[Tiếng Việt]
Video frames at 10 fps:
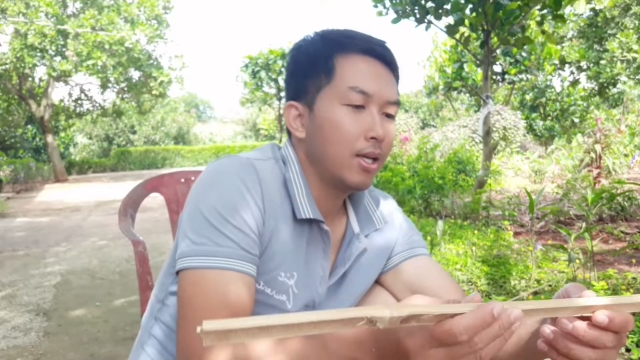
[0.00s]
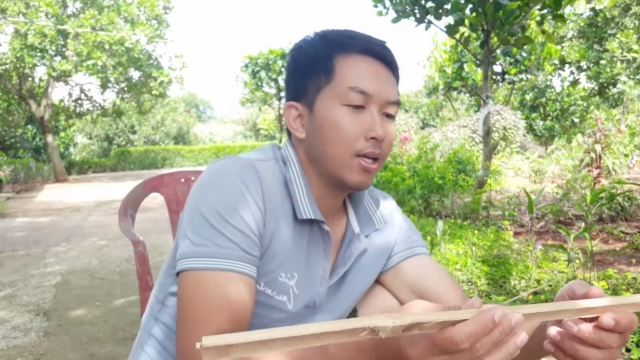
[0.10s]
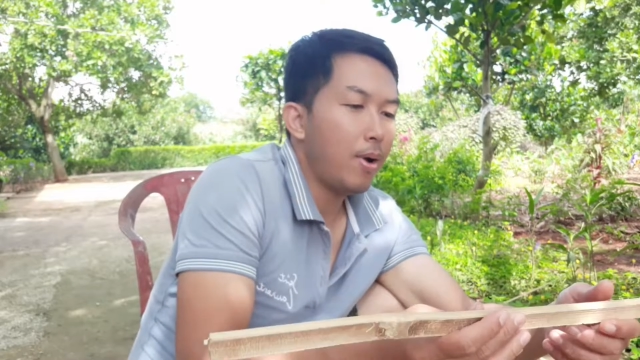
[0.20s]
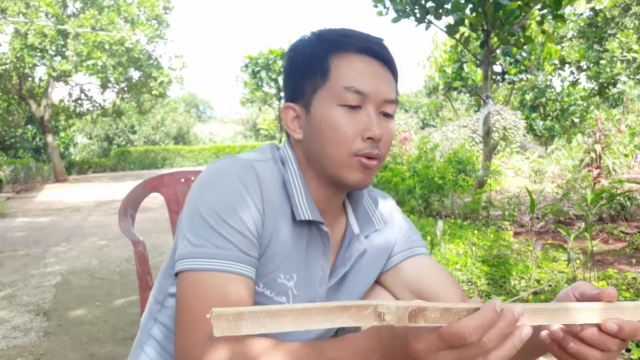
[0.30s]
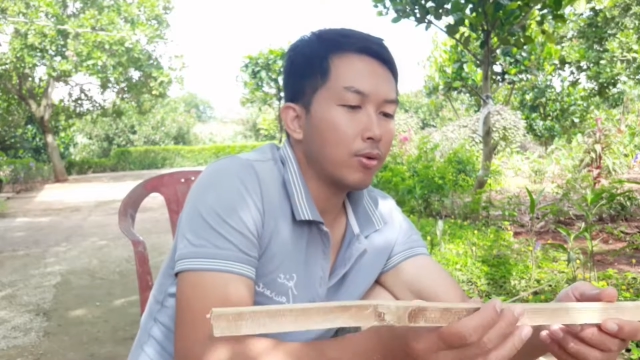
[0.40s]

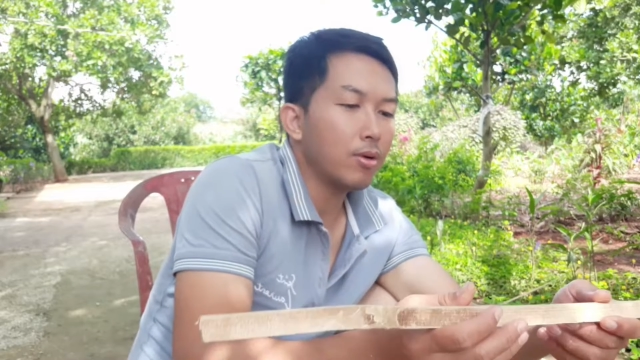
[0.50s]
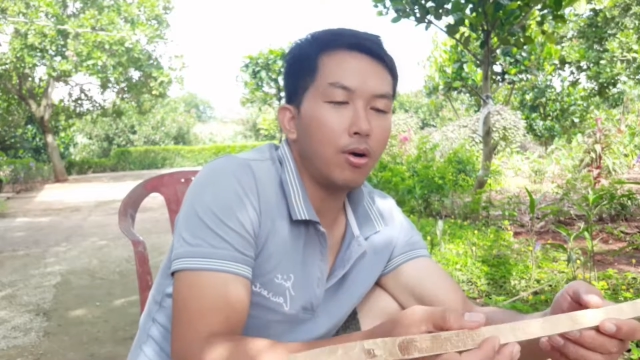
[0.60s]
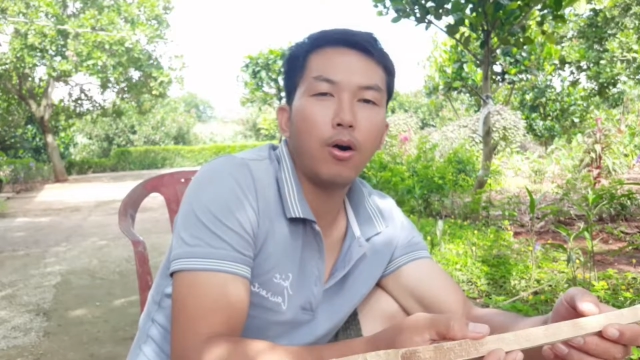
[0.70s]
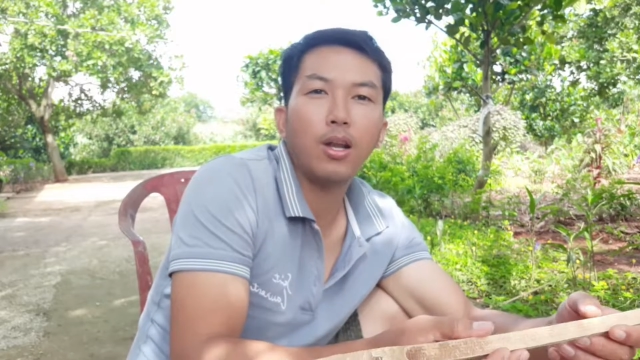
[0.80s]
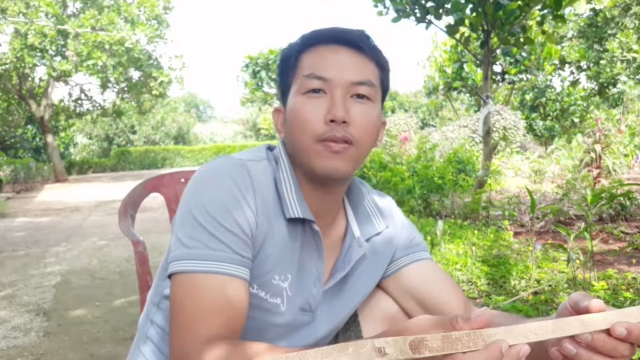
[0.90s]
các bạn có
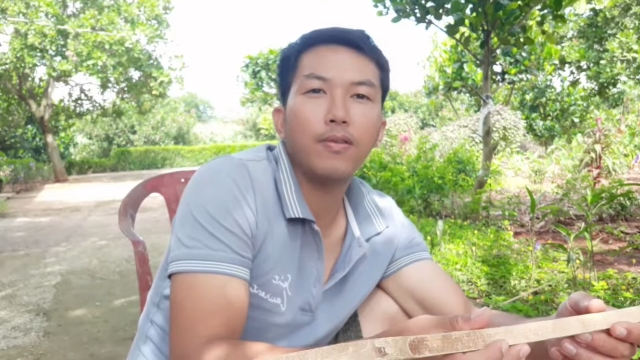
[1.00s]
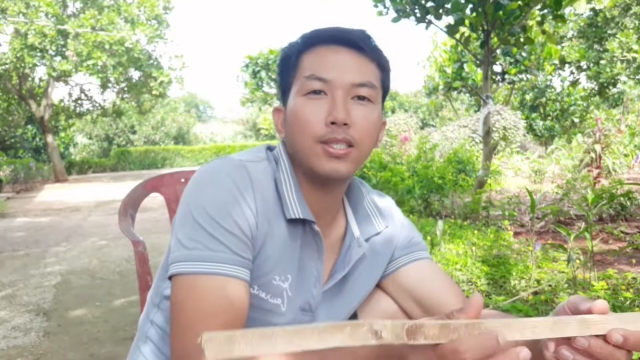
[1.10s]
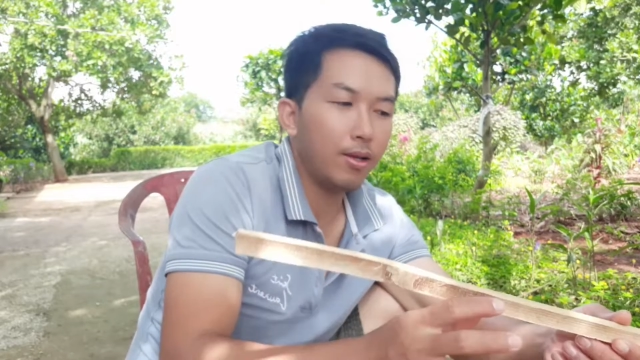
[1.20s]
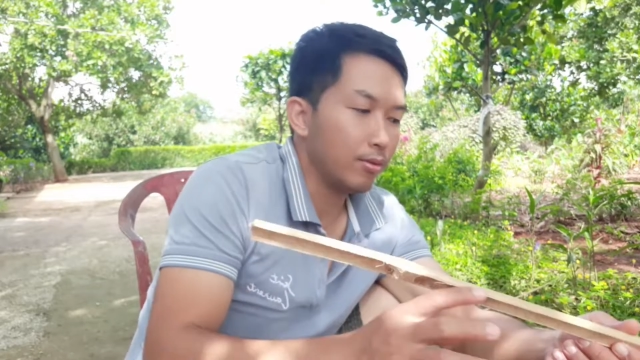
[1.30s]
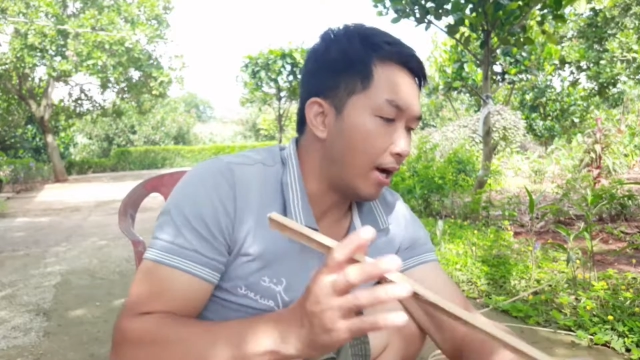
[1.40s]
câu hỏi là về
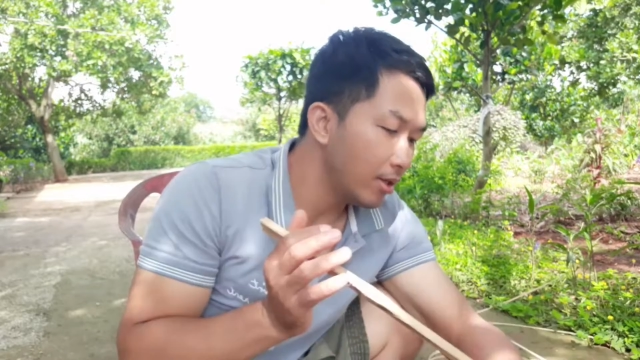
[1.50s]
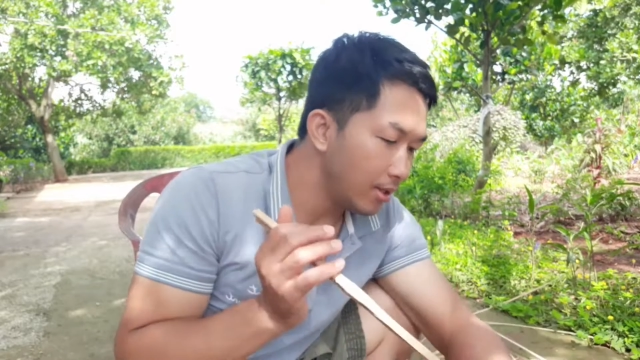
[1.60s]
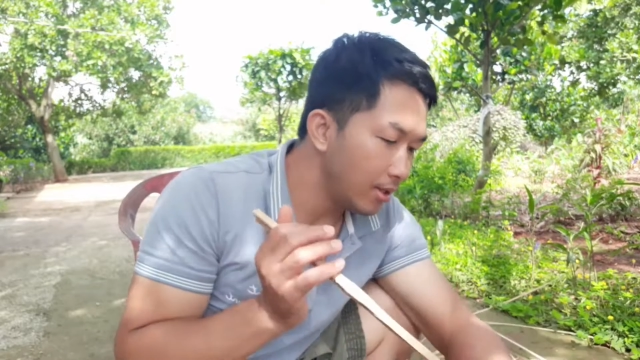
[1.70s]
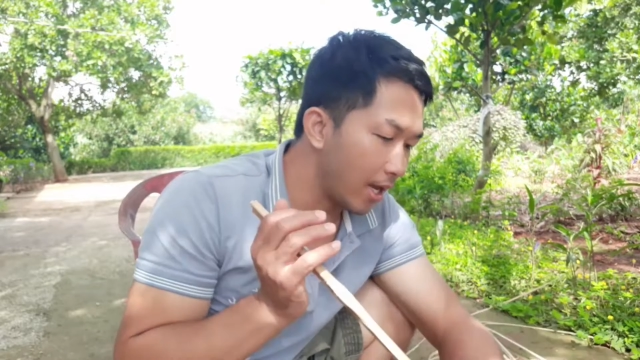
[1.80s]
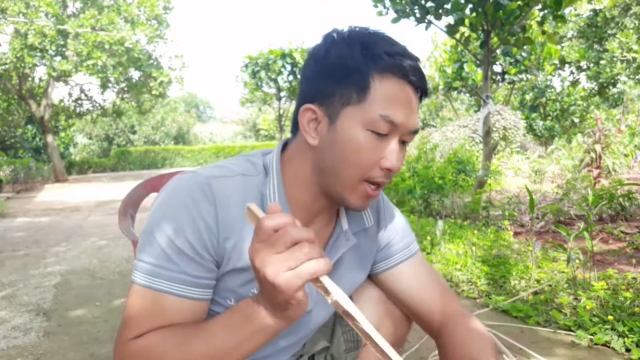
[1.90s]
diều sáo thì
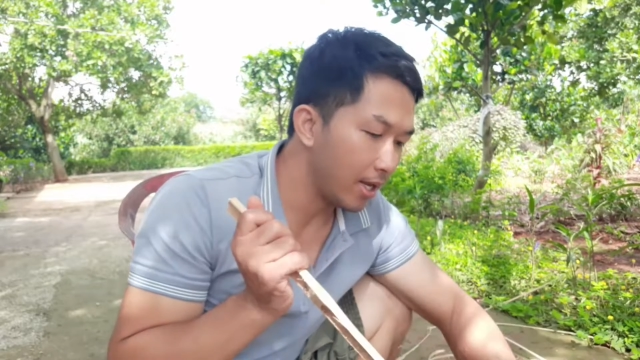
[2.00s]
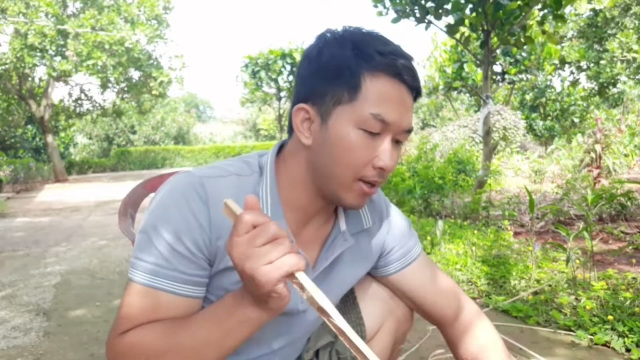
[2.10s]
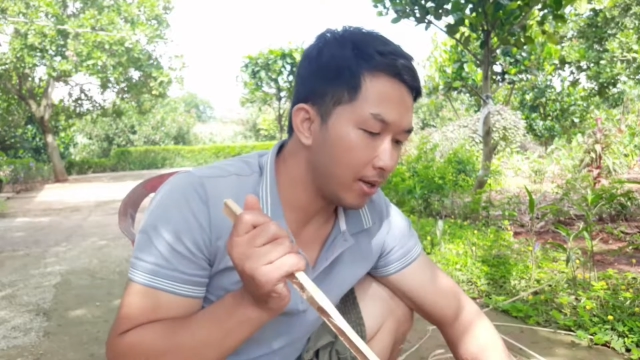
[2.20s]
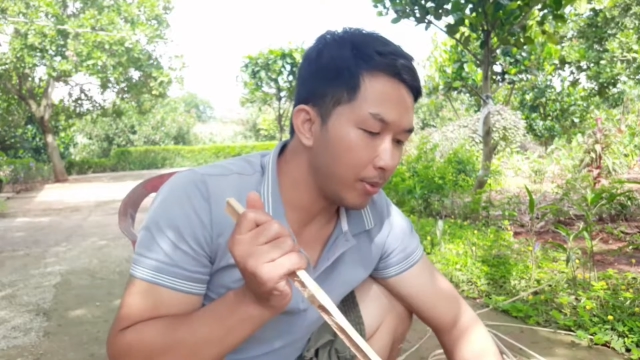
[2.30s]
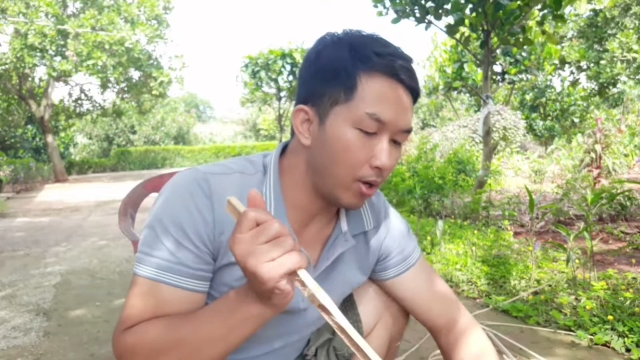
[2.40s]
cứ để
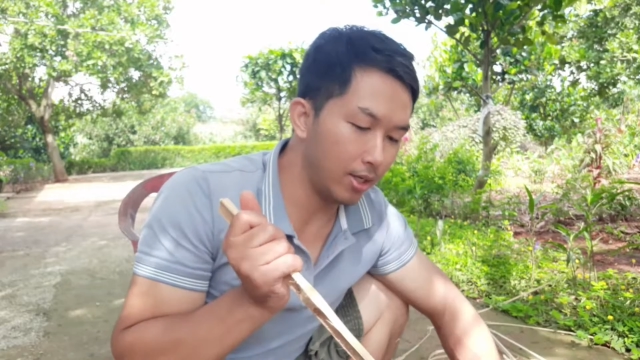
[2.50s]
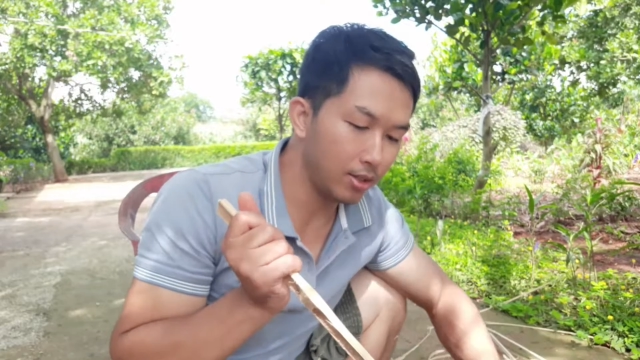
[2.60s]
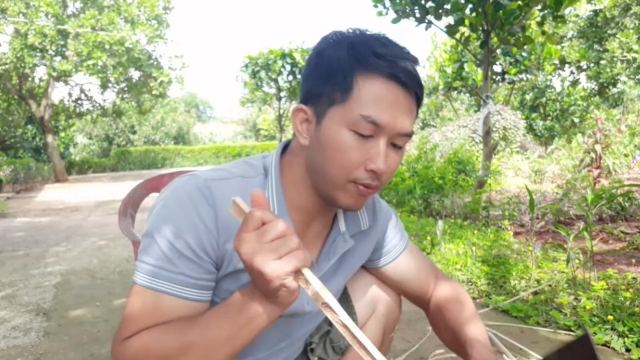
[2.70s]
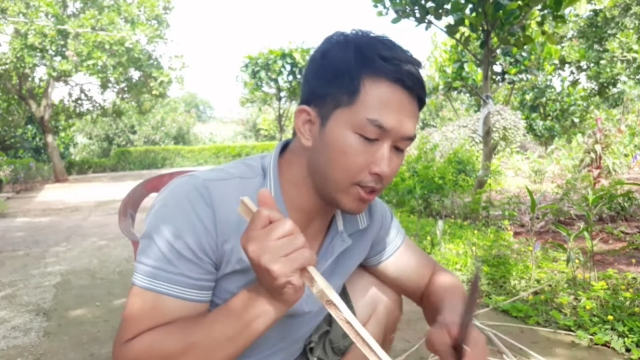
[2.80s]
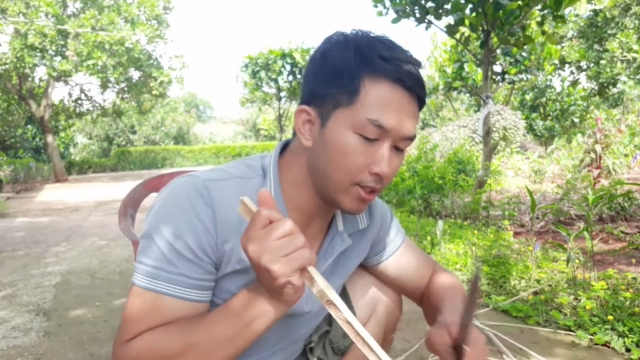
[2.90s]
lại bình luận ở
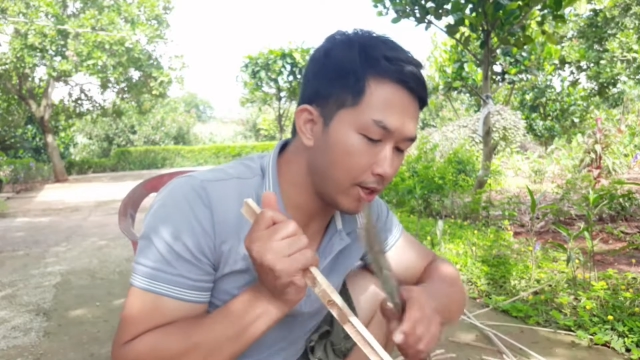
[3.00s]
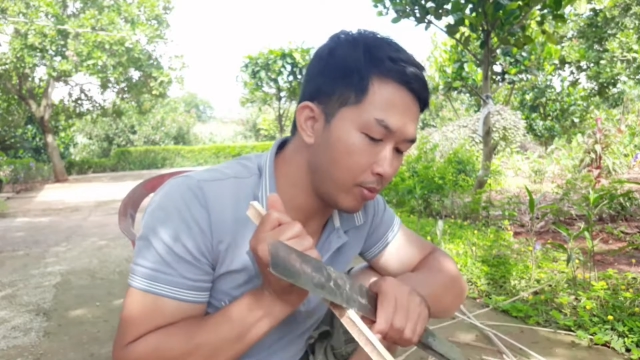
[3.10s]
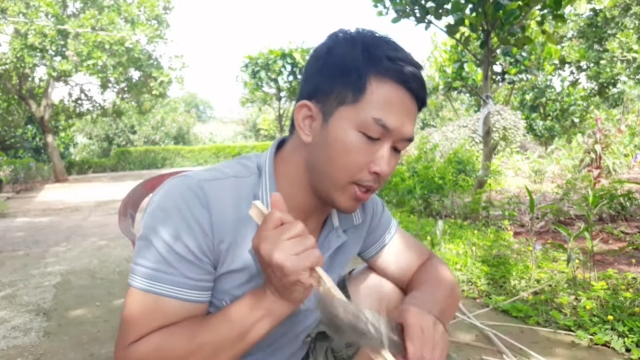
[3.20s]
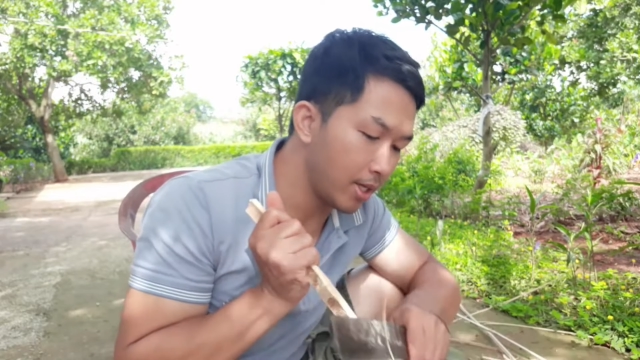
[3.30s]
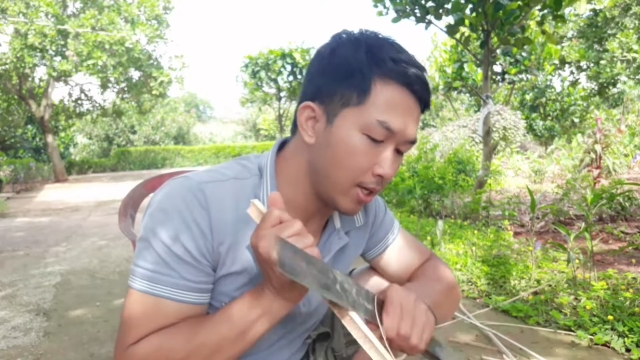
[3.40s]
trong video
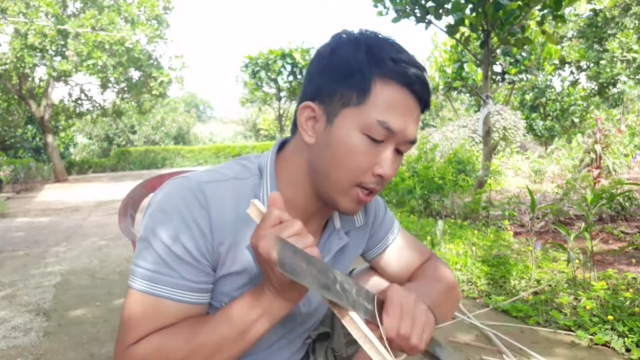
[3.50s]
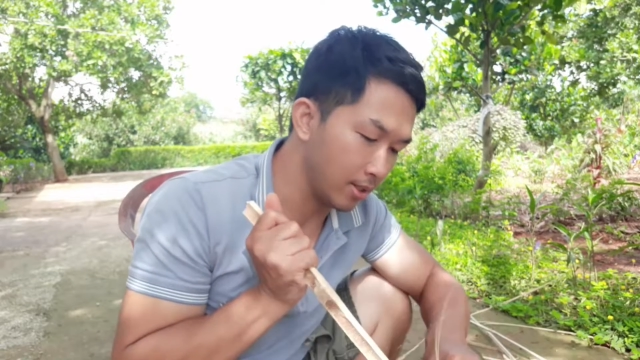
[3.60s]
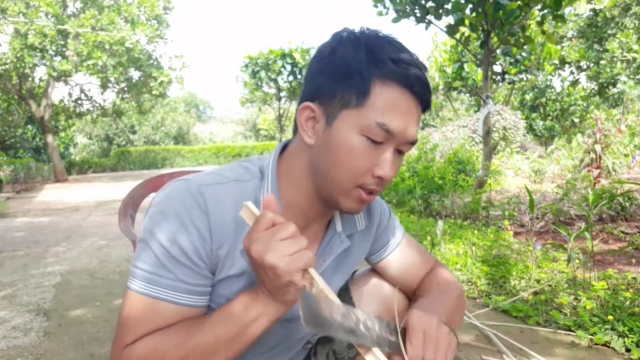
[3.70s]
cho mình nhá.